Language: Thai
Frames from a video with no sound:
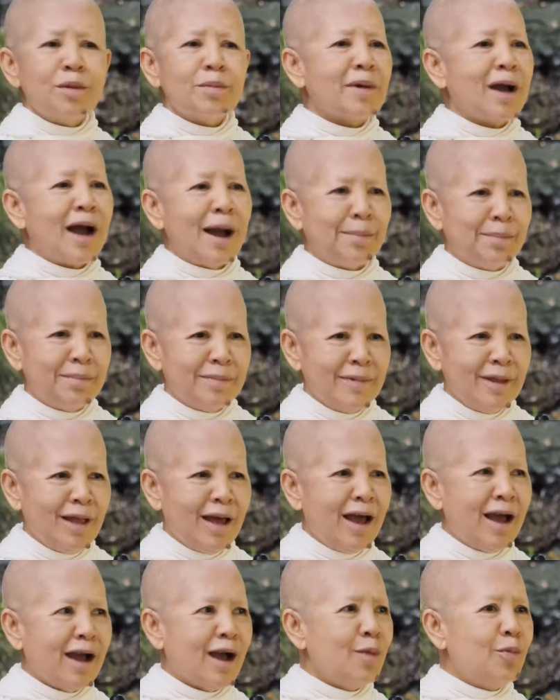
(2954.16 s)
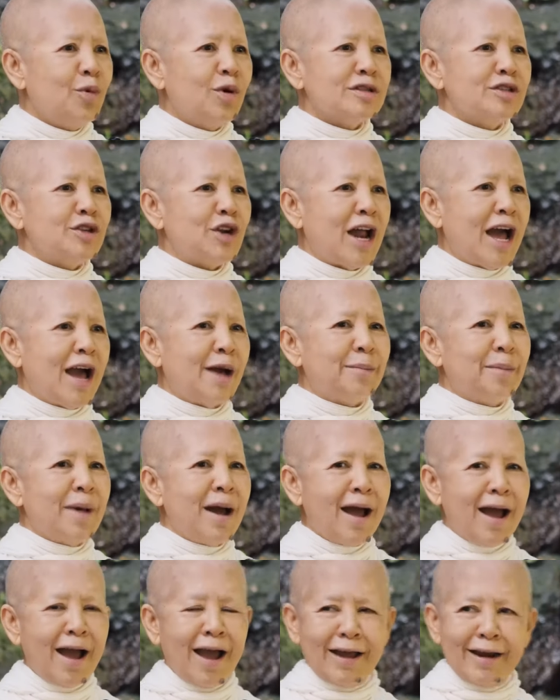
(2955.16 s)
กำกับนะฮะเขาพวกดรา
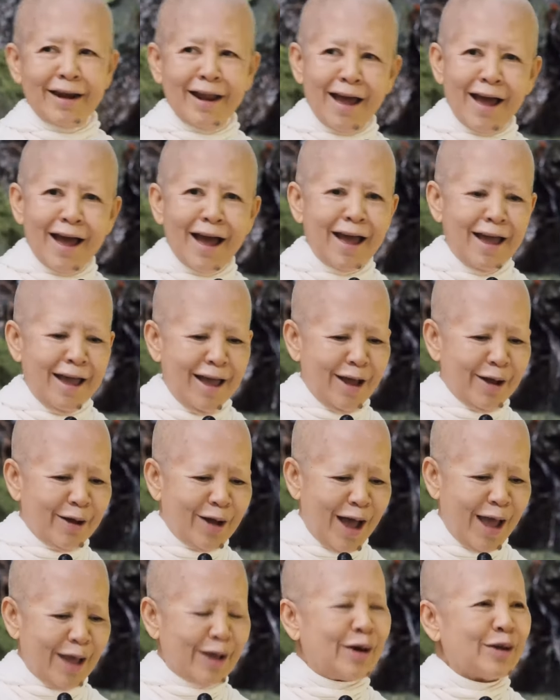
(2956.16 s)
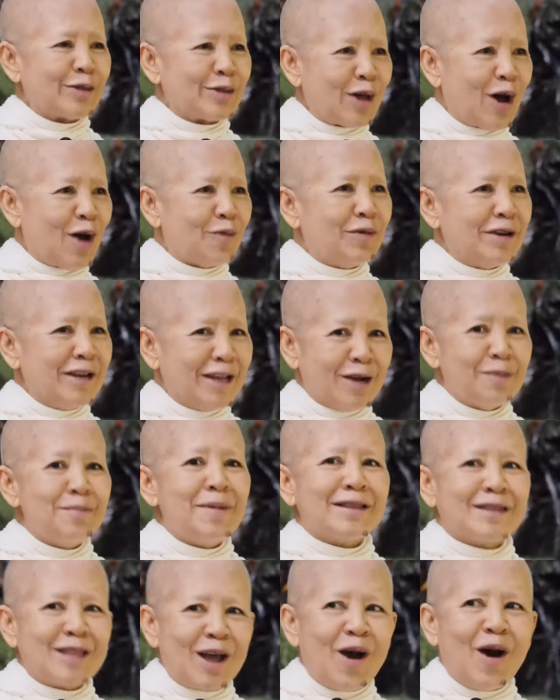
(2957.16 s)
ม่านะฮะก็ให้เขาตอบวันนี้เขา
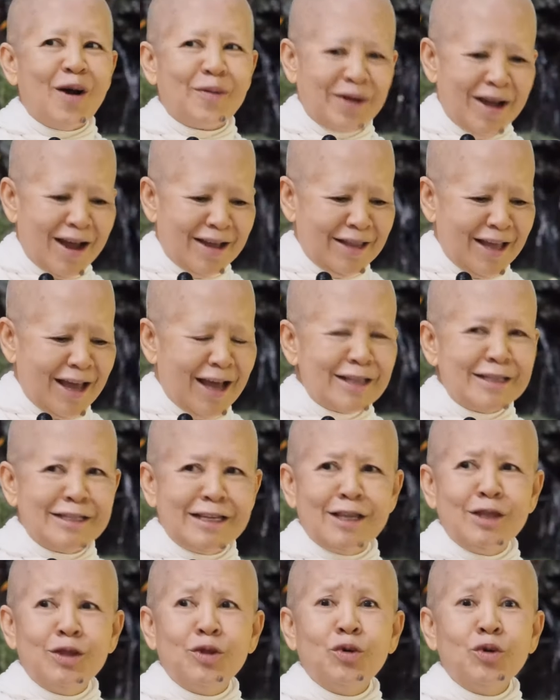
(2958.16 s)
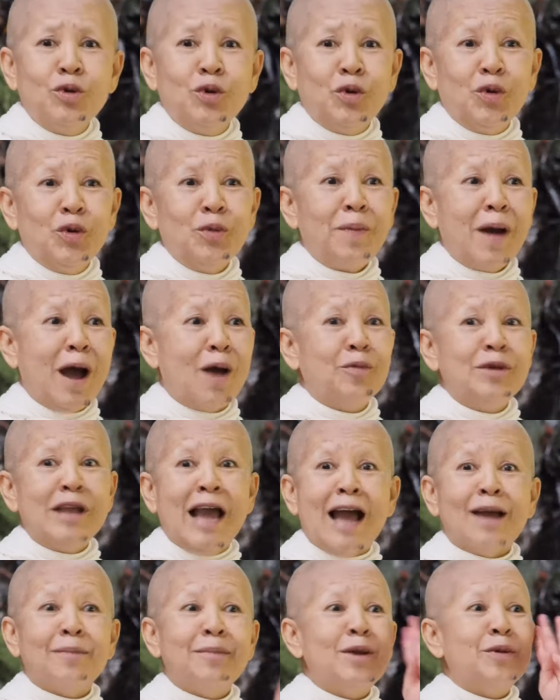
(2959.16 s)
มาตอบค่ะนะฮะจินดูอยู่หรือเปล่า
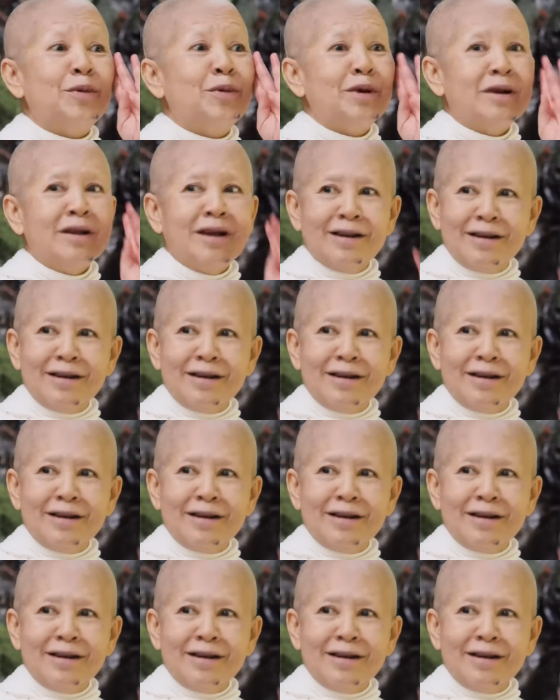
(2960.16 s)
ยายไม่รู้เรื่